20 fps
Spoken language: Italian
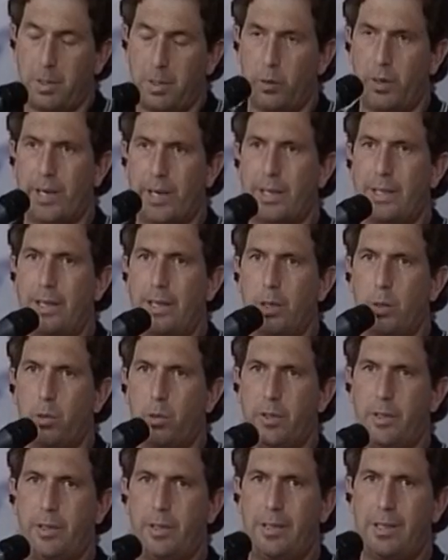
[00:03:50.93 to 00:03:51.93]
Ma guarda,
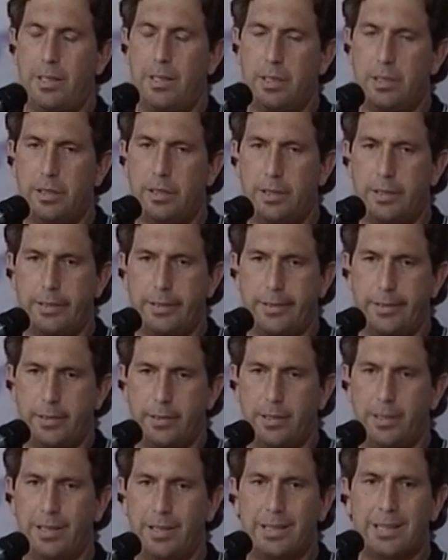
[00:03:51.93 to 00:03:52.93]
il,
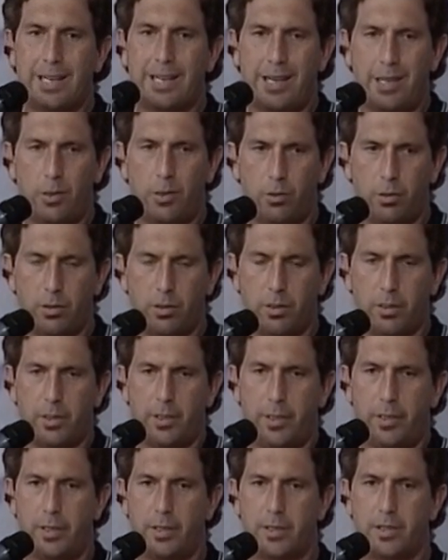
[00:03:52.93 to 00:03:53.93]
eh, il calo
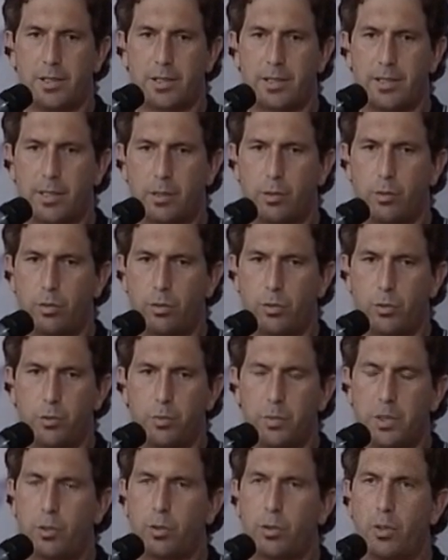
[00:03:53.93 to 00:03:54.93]
eh, c'è stato
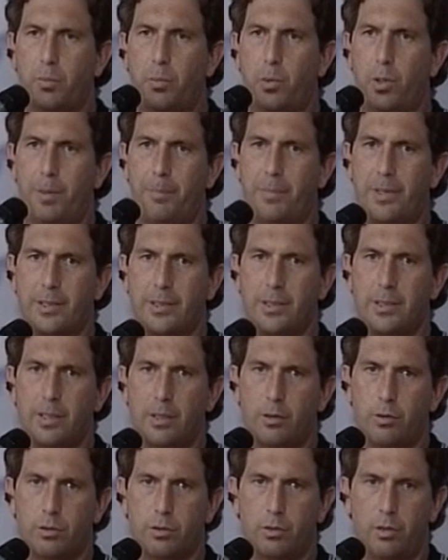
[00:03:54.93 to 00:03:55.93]
subito dopo la
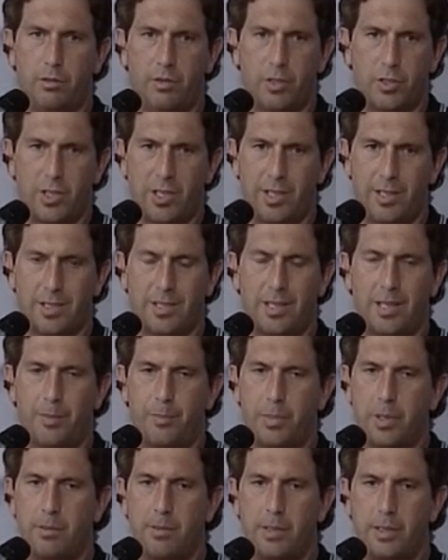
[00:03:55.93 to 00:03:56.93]
partita contro il Vicenza, la
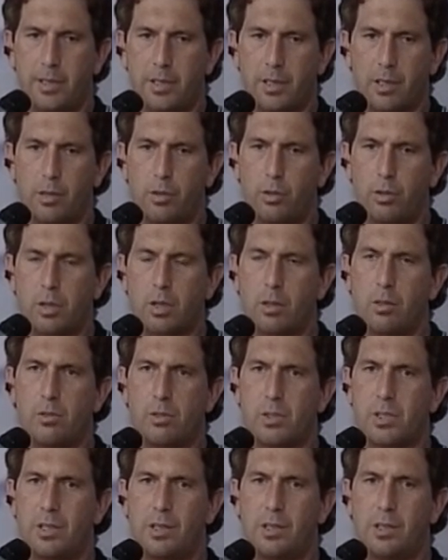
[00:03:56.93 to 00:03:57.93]
prima del ritorno
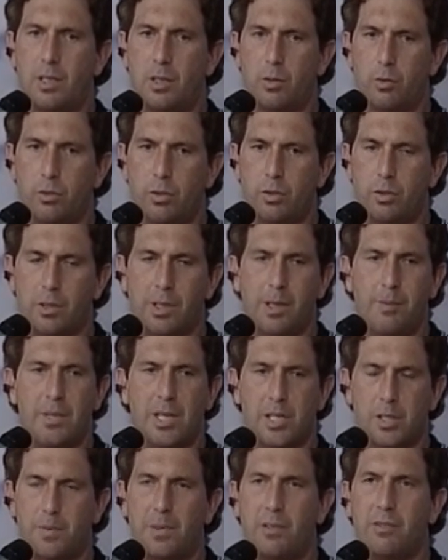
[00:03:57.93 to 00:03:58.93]
7-1 che mi
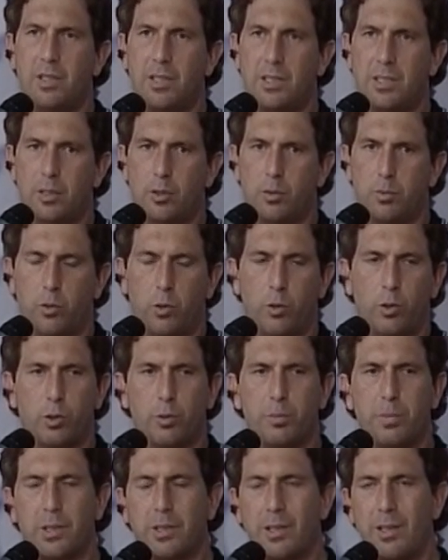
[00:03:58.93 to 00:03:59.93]
ha spaventato
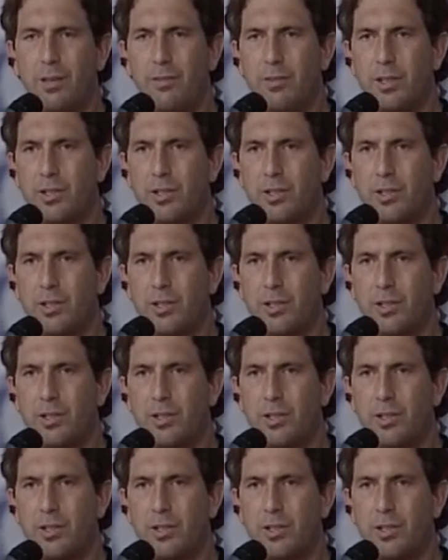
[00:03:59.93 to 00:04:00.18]
molto perché